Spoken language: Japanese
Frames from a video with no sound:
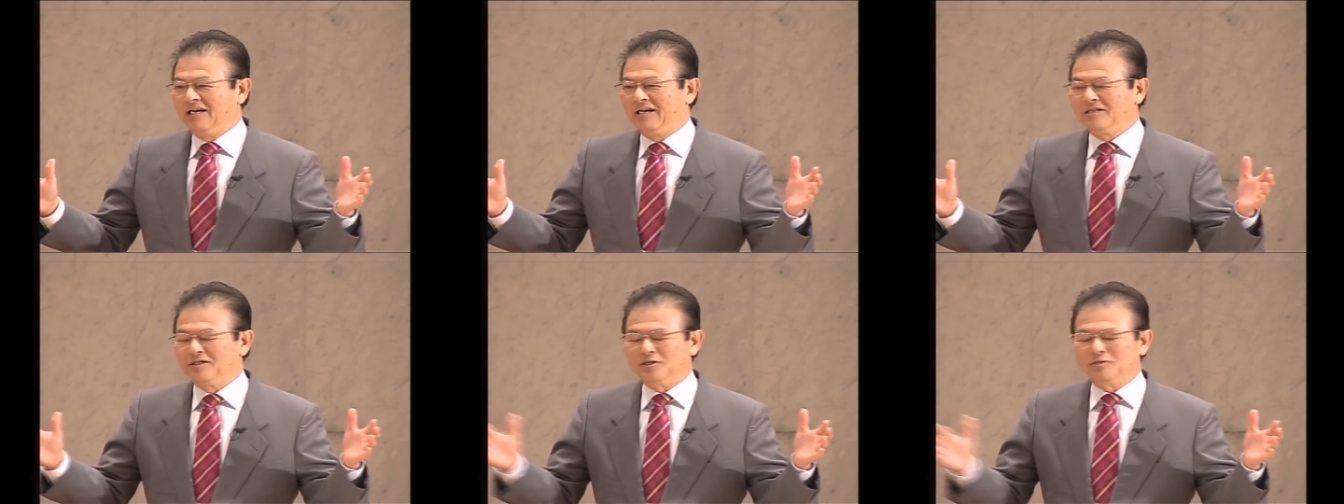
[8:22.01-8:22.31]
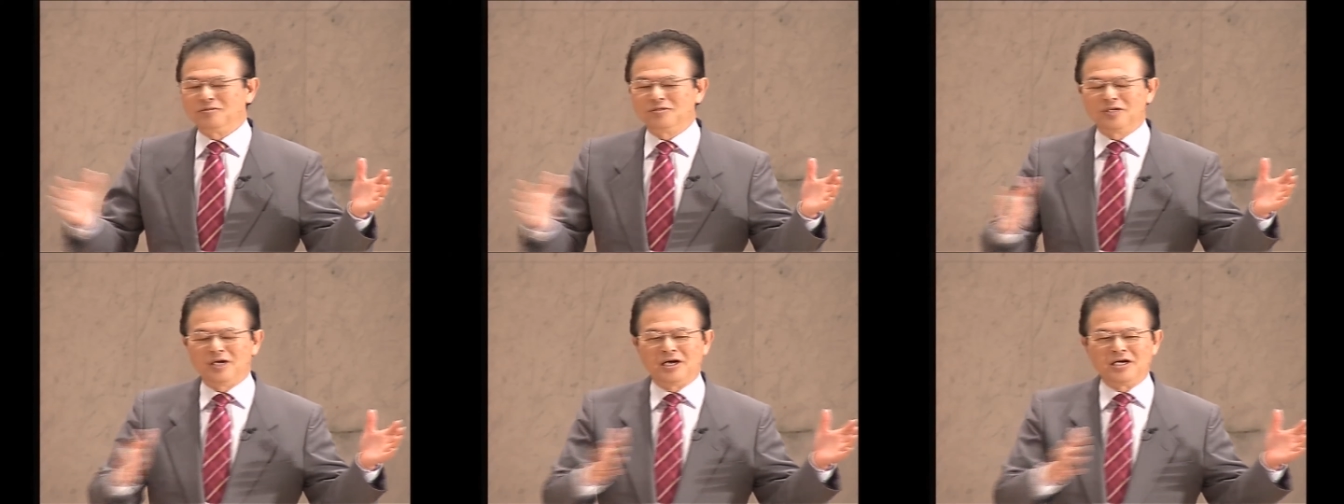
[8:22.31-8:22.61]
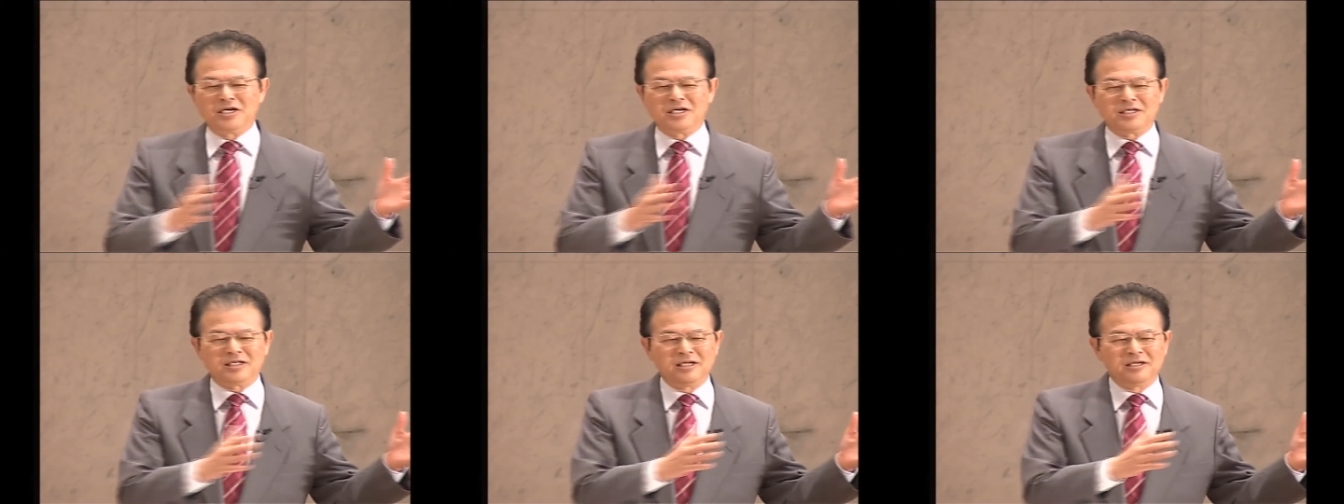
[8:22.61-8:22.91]
自分が
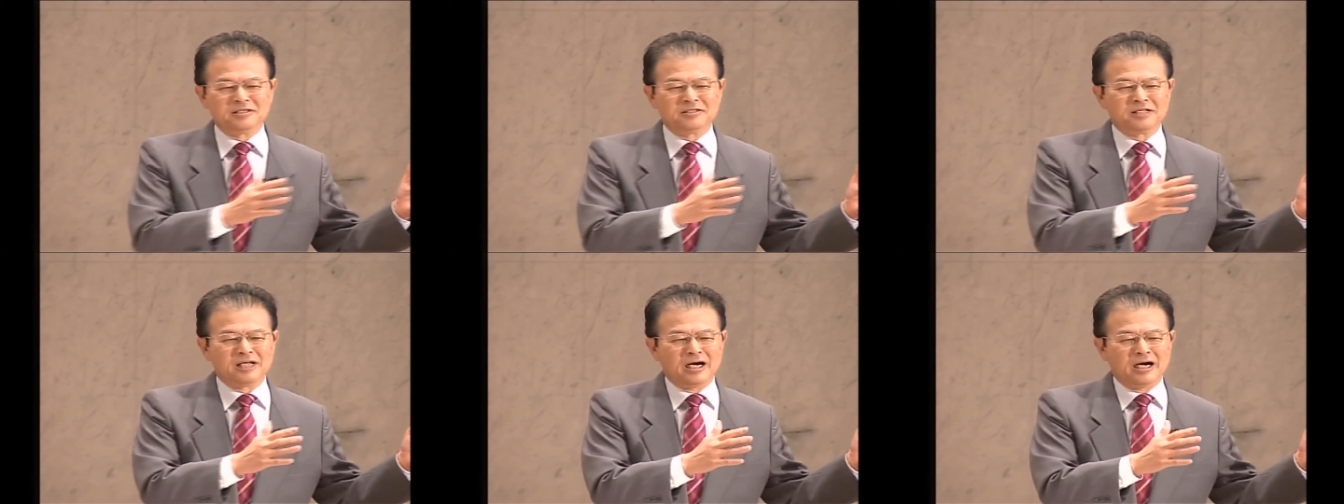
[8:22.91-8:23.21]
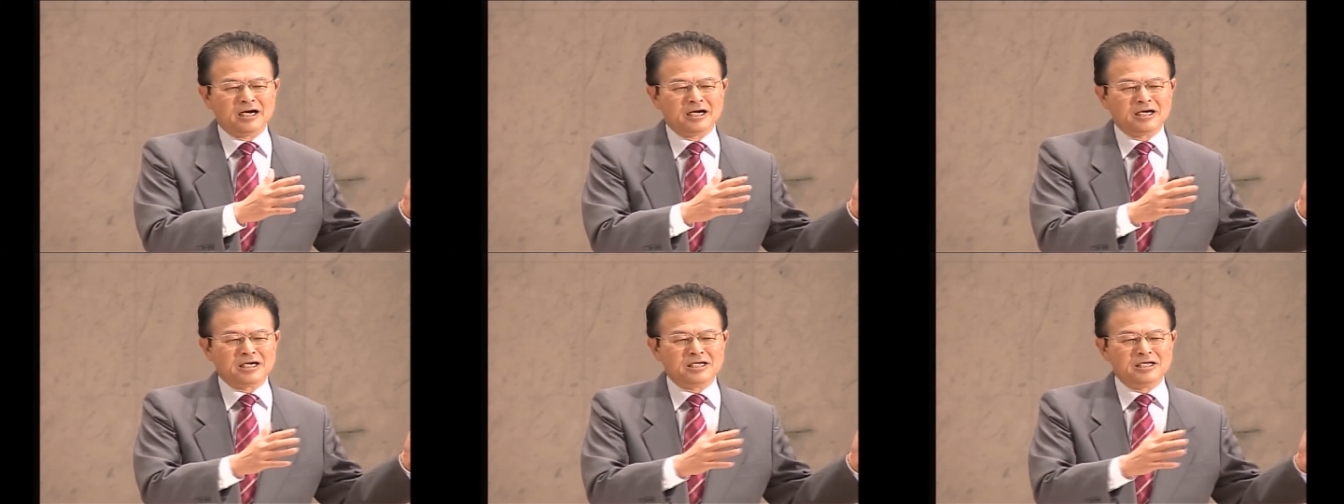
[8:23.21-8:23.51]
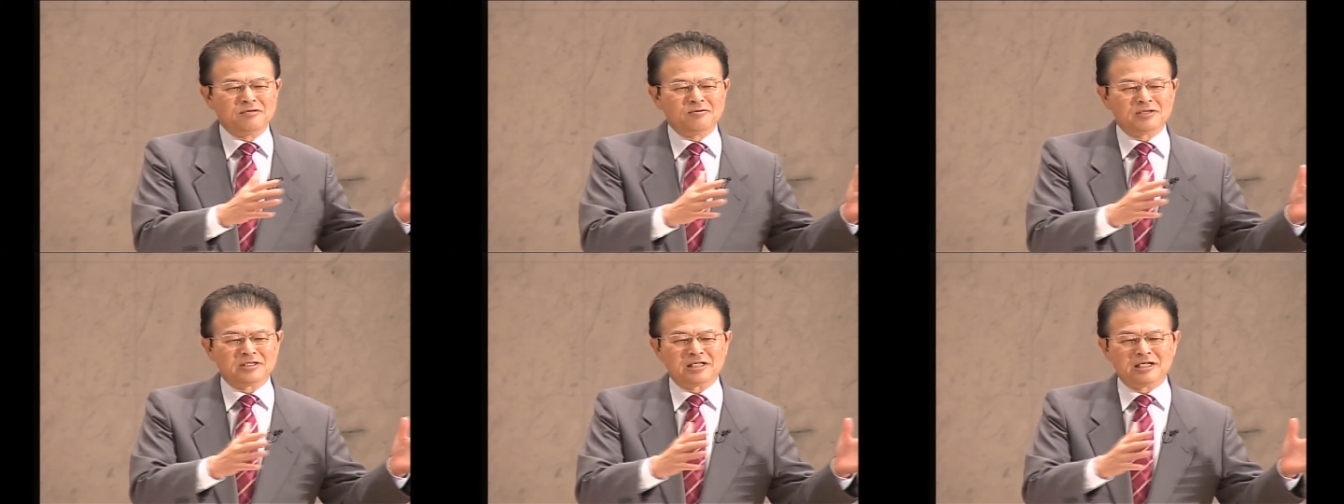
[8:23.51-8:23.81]
生きてる長き
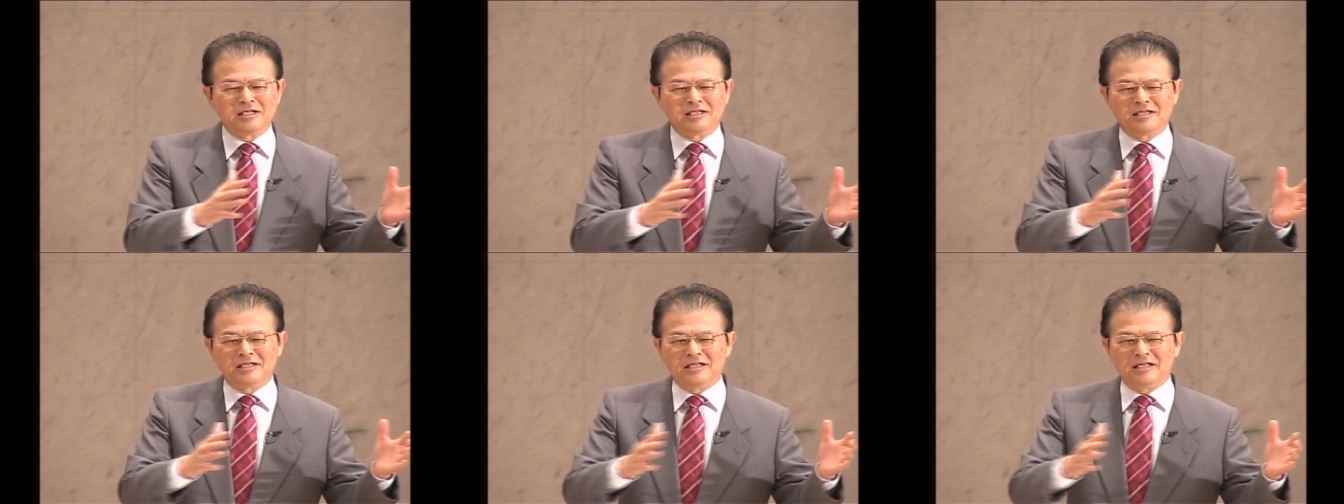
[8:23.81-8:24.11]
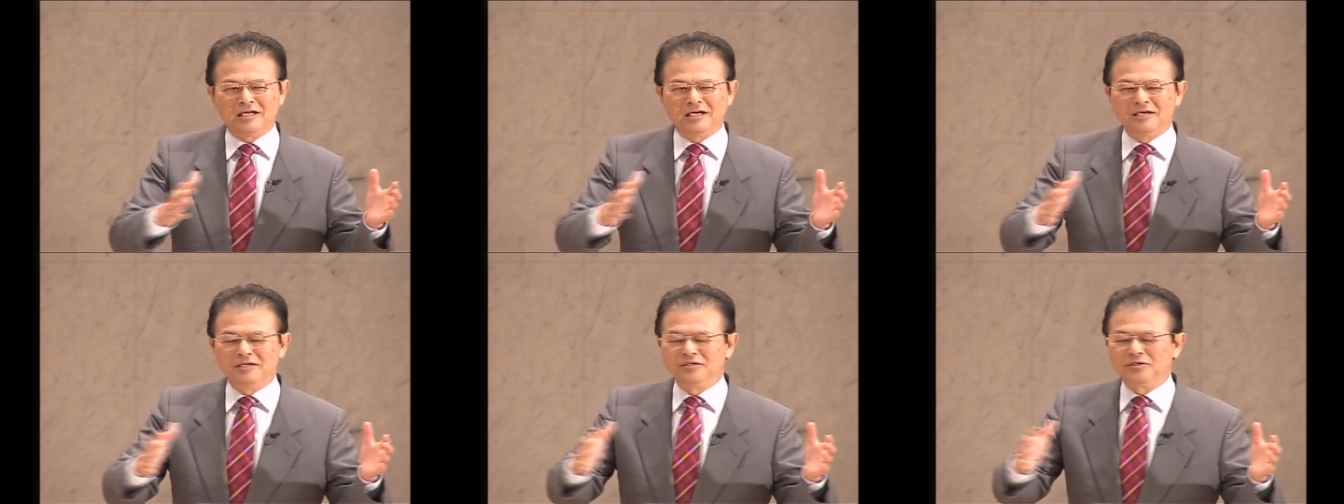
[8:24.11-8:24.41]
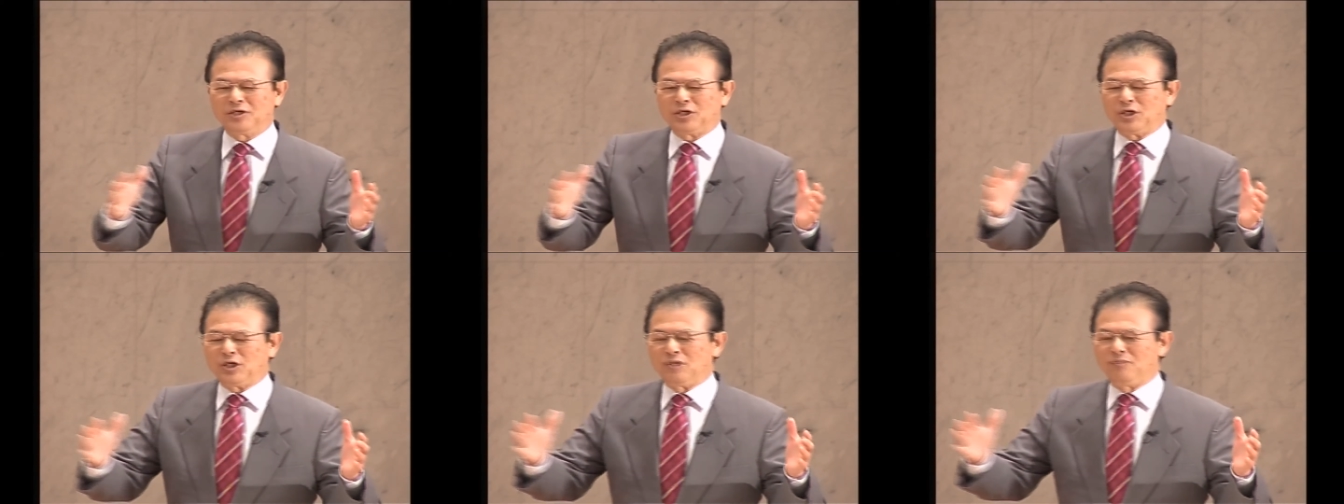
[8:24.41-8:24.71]
にわたっている
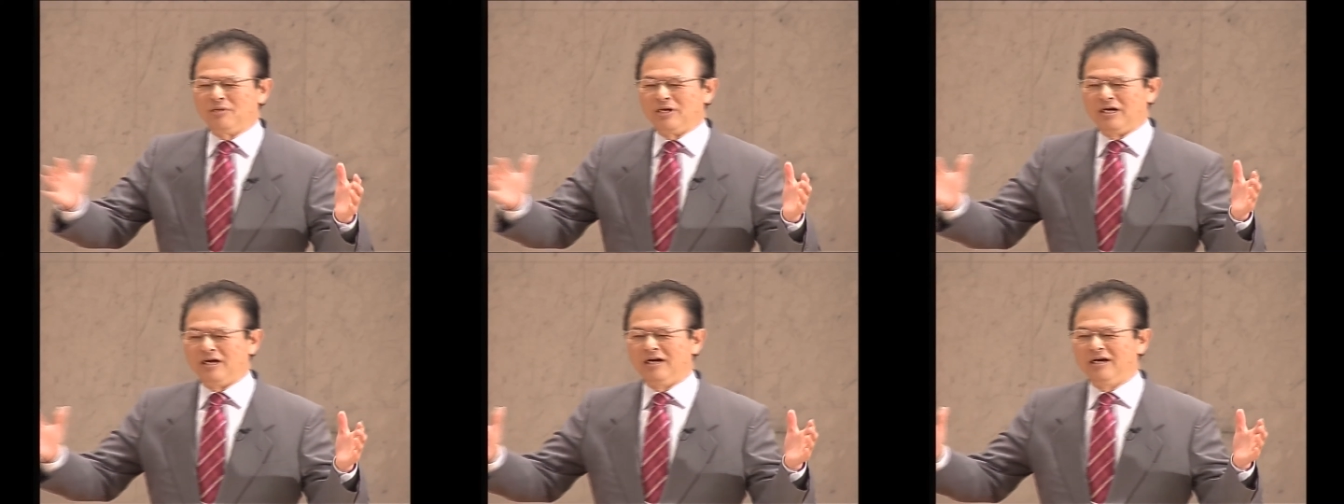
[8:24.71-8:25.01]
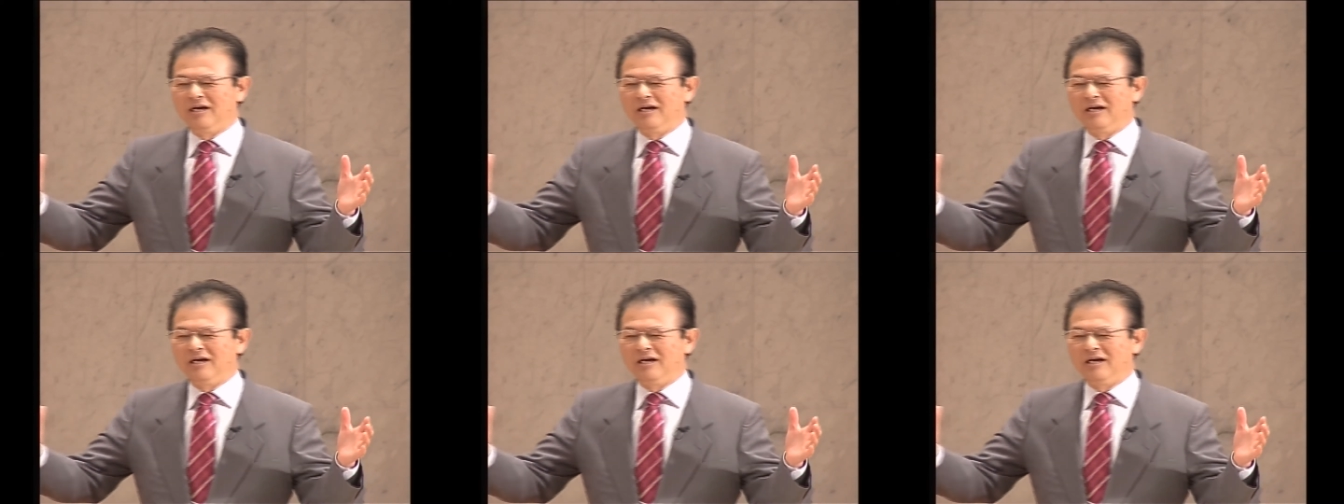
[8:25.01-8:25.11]
日々、